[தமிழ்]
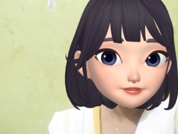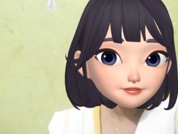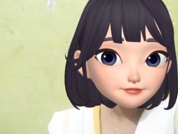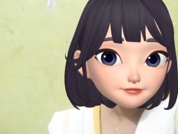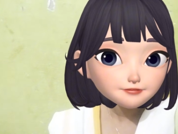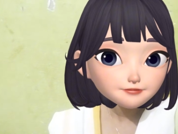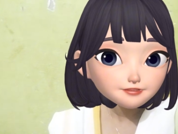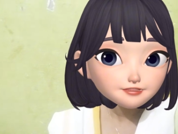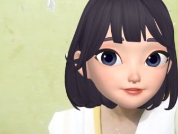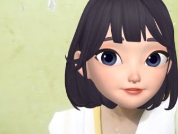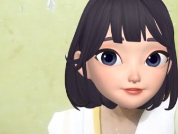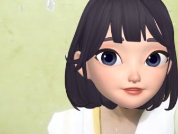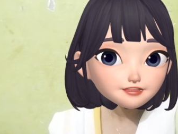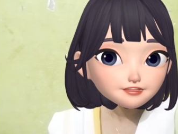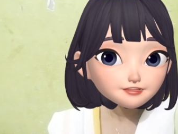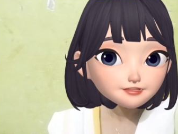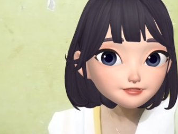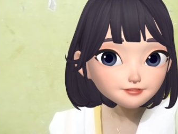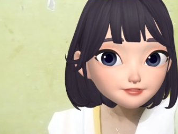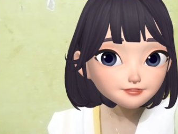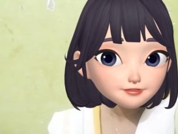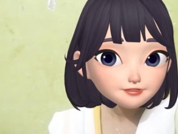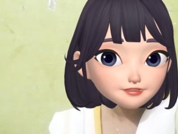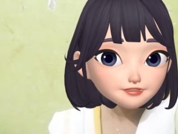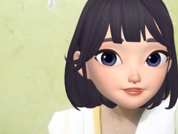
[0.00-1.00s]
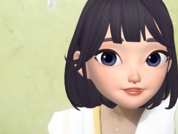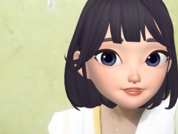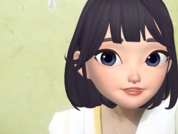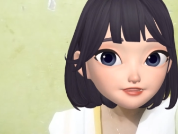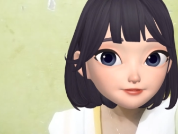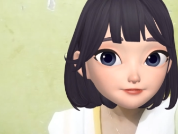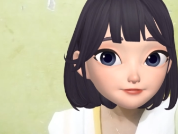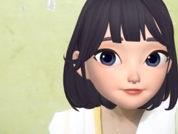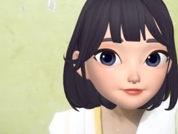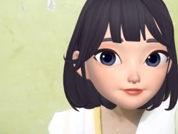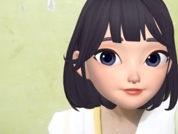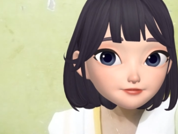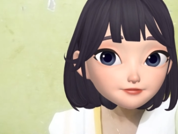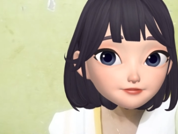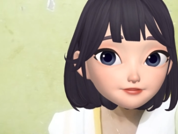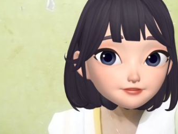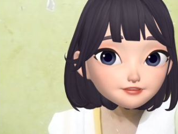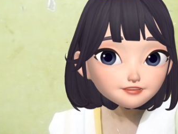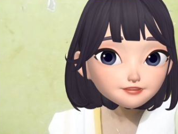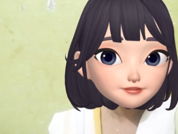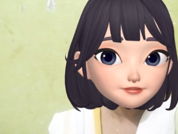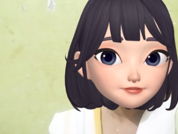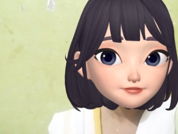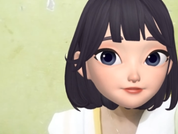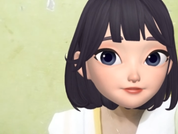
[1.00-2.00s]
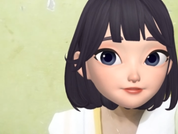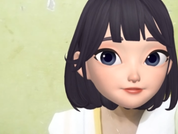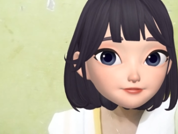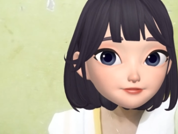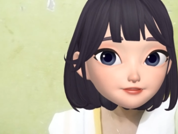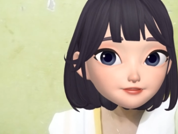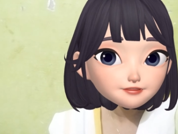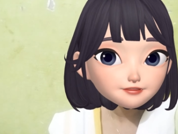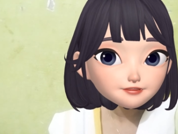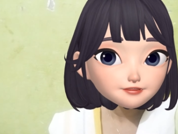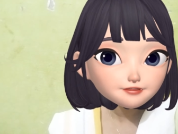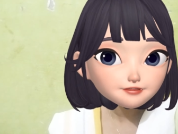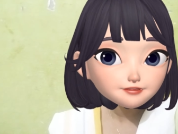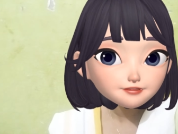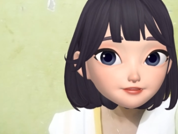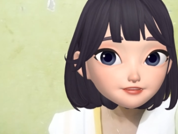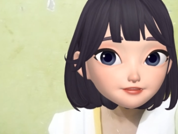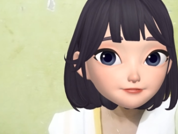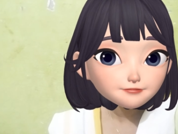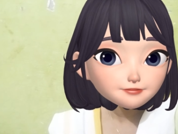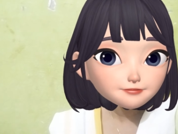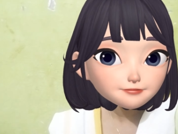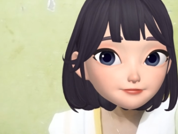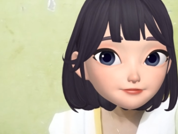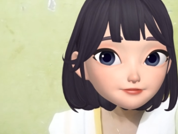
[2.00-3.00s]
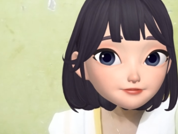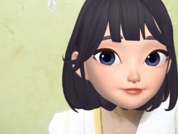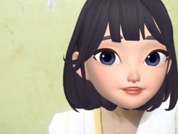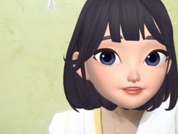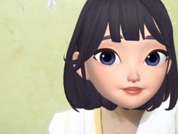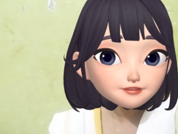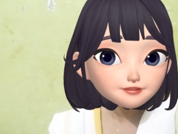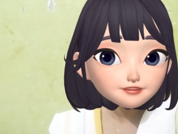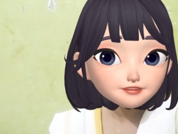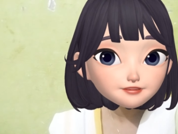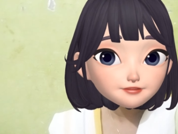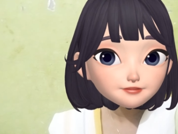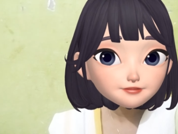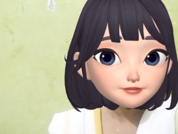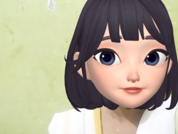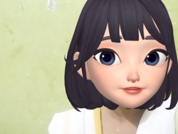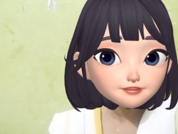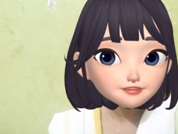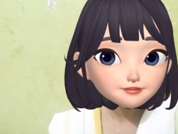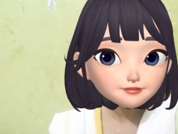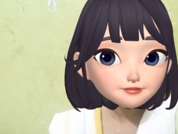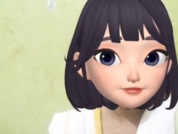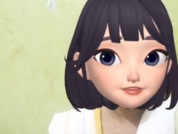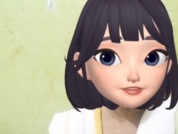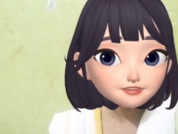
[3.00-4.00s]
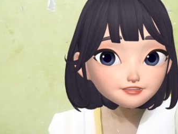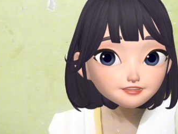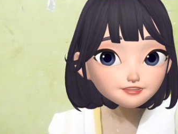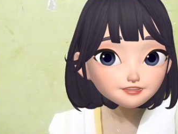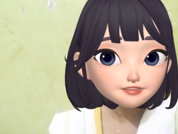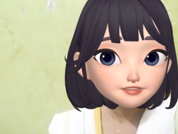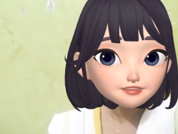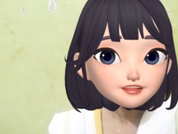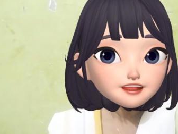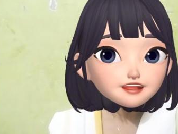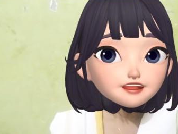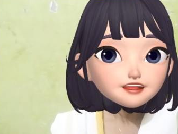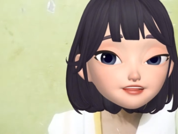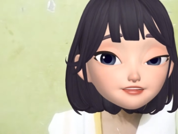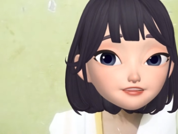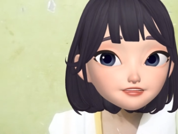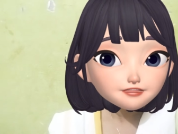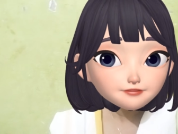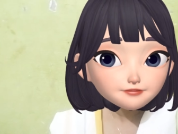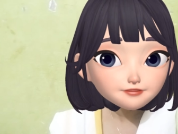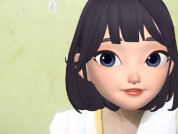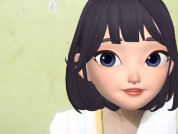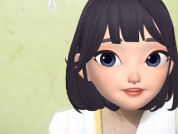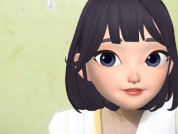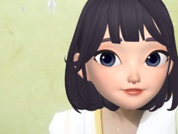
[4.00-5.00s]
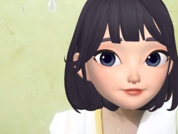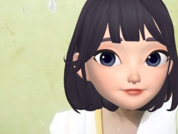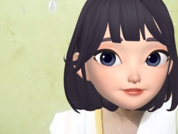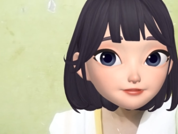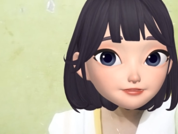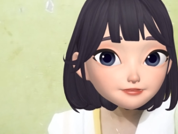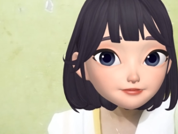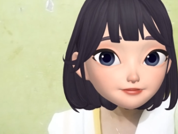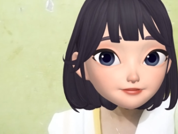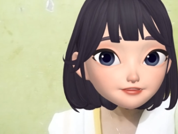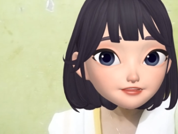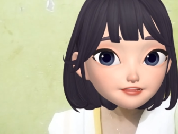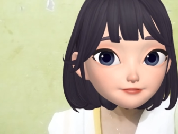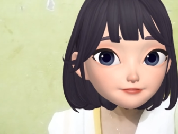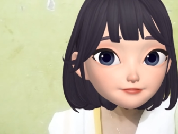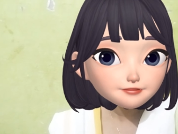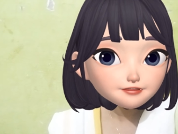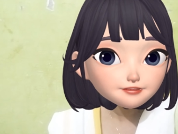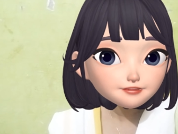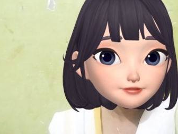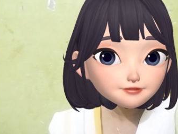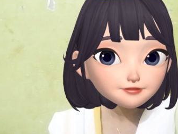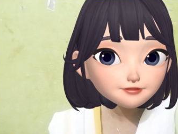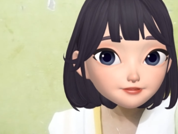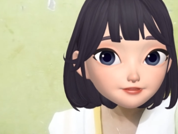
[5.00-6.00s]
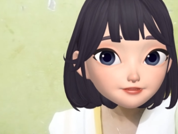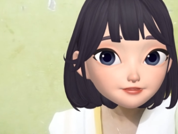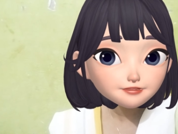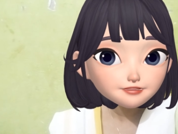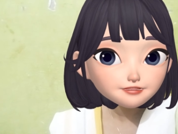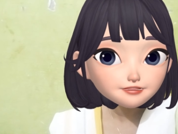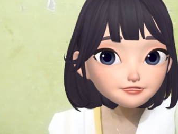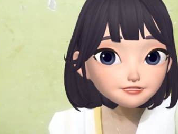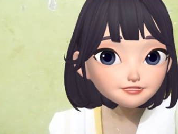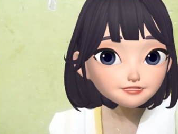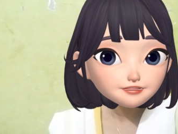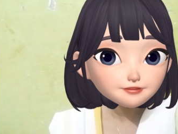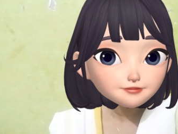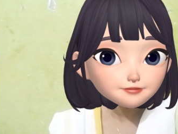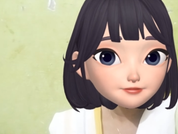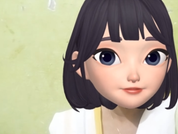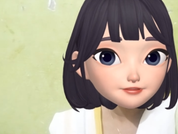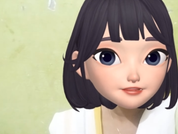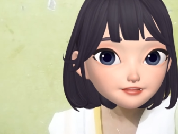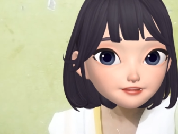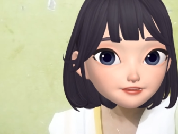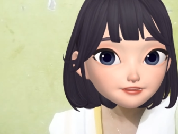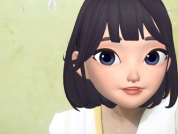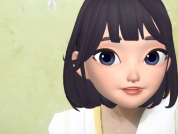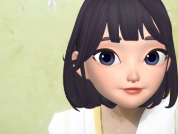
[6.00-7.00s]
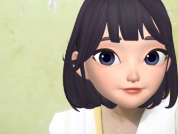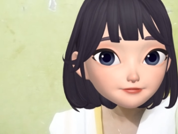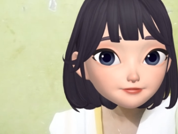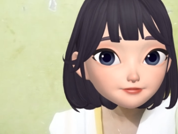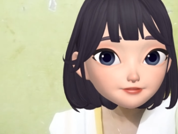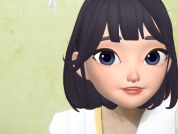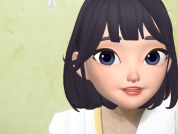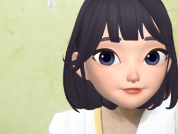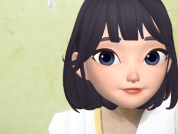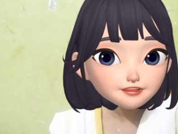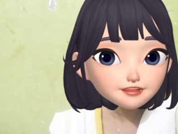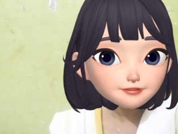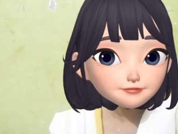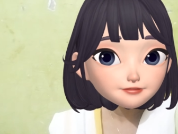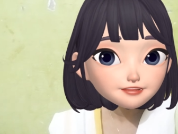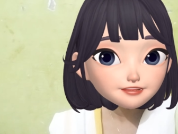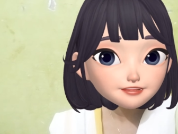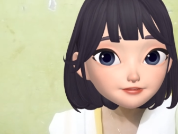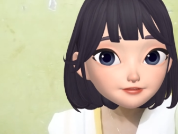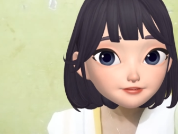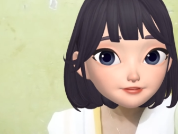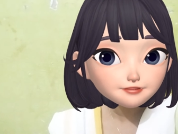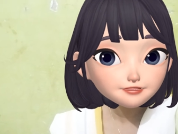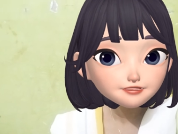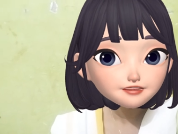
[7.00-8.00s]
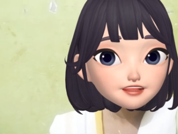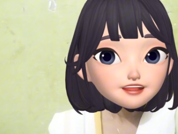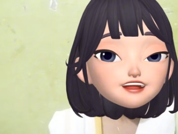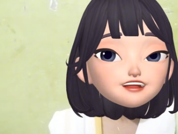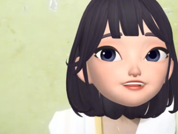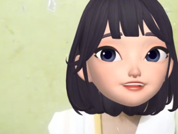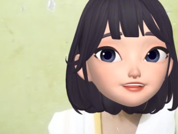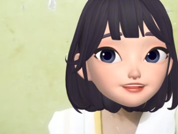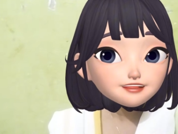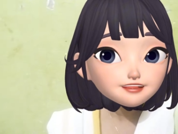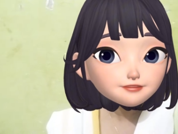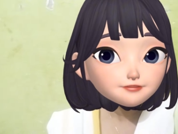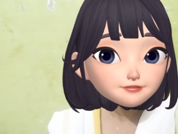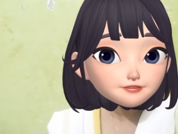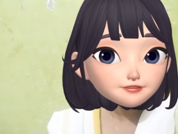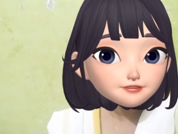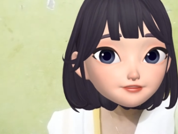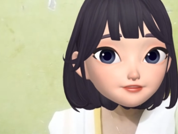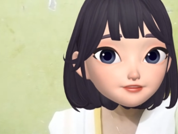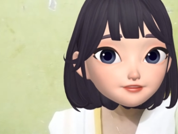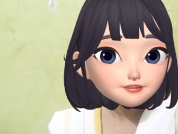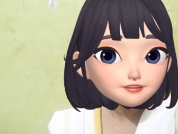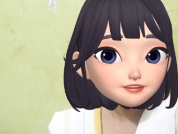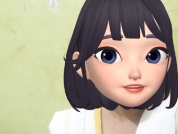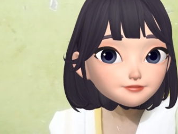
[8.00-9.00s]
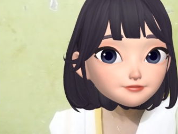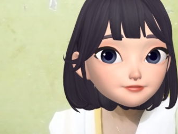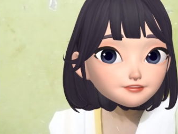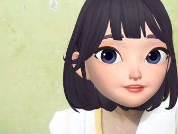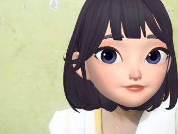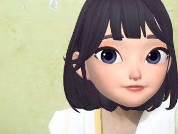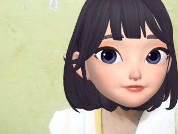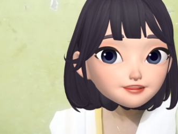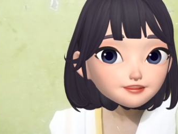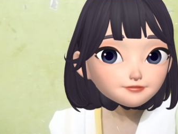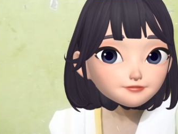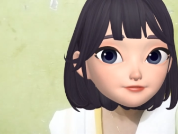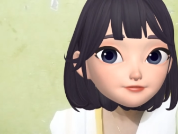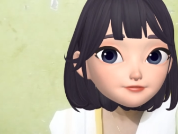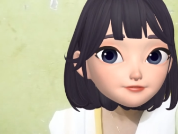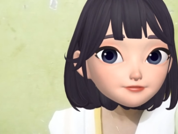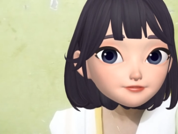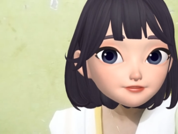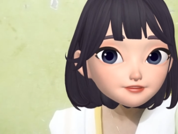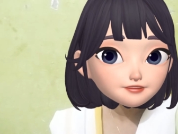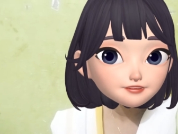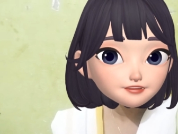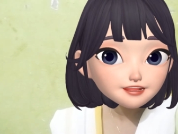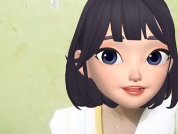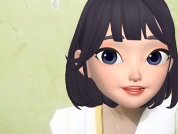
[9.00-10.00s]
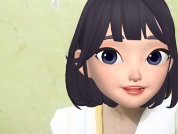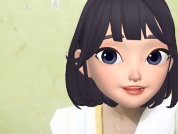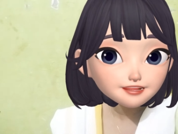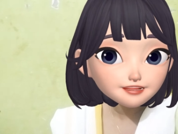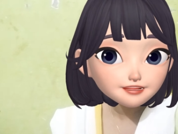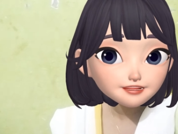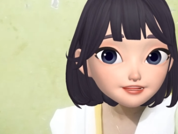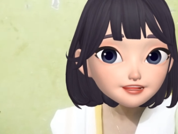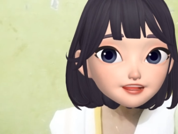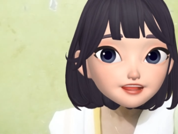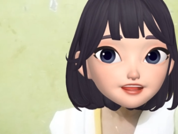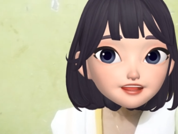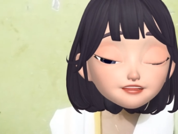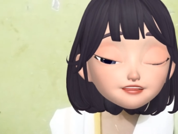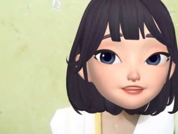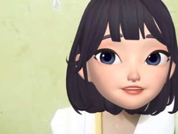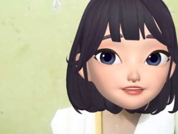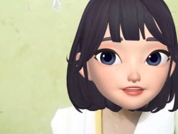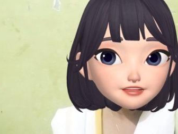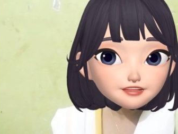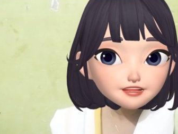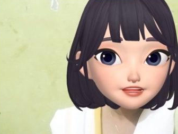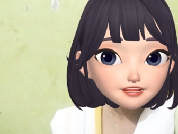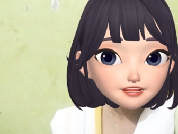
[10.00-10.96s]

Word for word: வீட்டை விட்டு அனுப்பிச்சு விட்டாங்க அப்பாவும் இதனால தான் ஃபீல் பண்ணியிருக்காரு அம்மா அப்பாக்குள்ளேயும் இதனால தான் சண்டை வந்துட்டு இருக்கு இந்த வீடியோ போயிட்டு காமிக்கலாம்னு சொல்லிட்டு எடுத்துட்டு போறாங்க அப்போ கமலா பாட்டி இருந்துட்டு என்ன மயூ எங்க போற வேகமா அப்படின்னு சொல்லிட்டு கேக்குறாங்க இல்ல